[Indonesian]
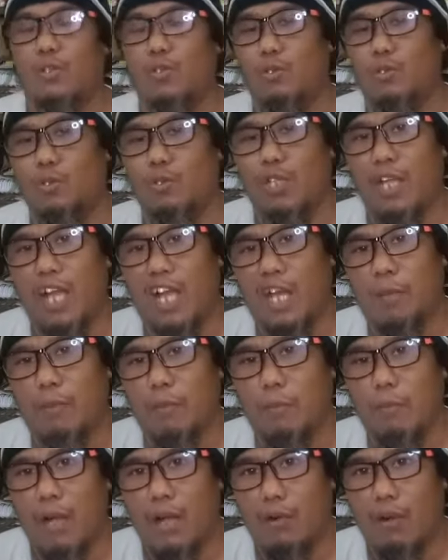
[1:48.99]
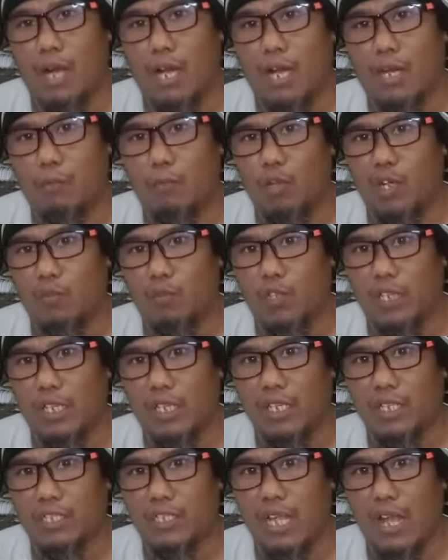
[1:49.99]
gurunya akan membawa murid-murid
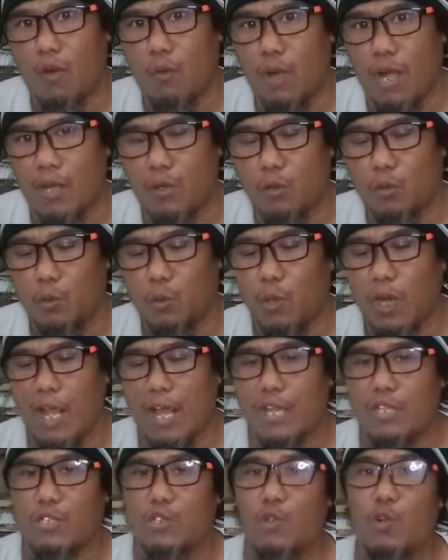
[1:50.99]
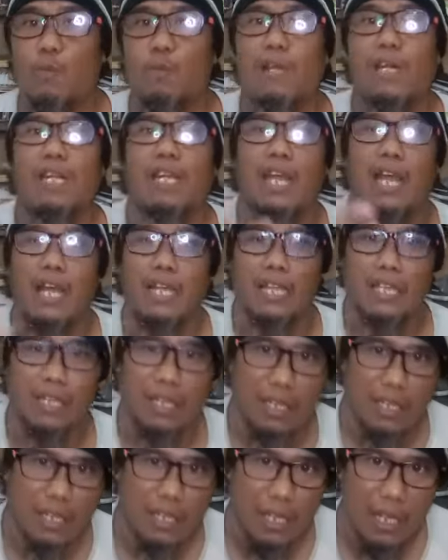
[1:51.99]
ini ke sawah untuk langsung melihat
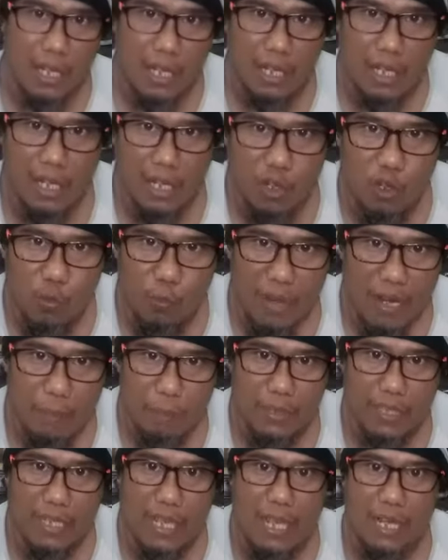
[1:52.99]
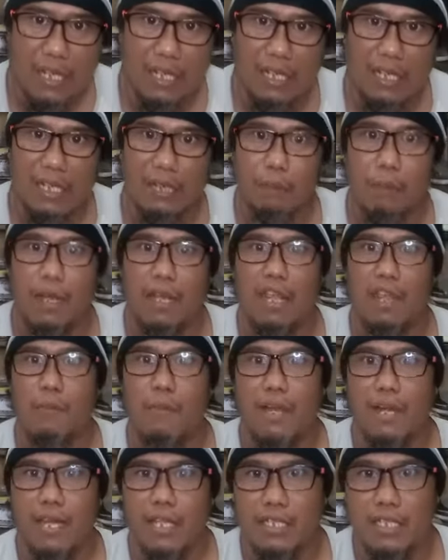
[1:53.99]
kehidupan petani
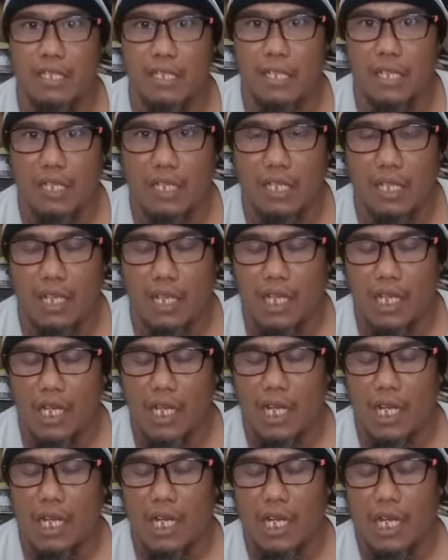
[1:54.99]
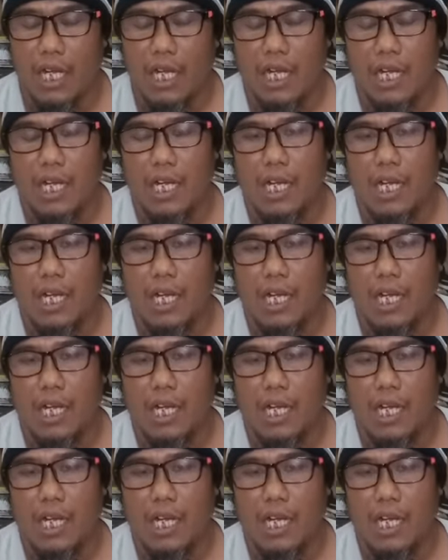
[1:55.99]
bagaimana sih e,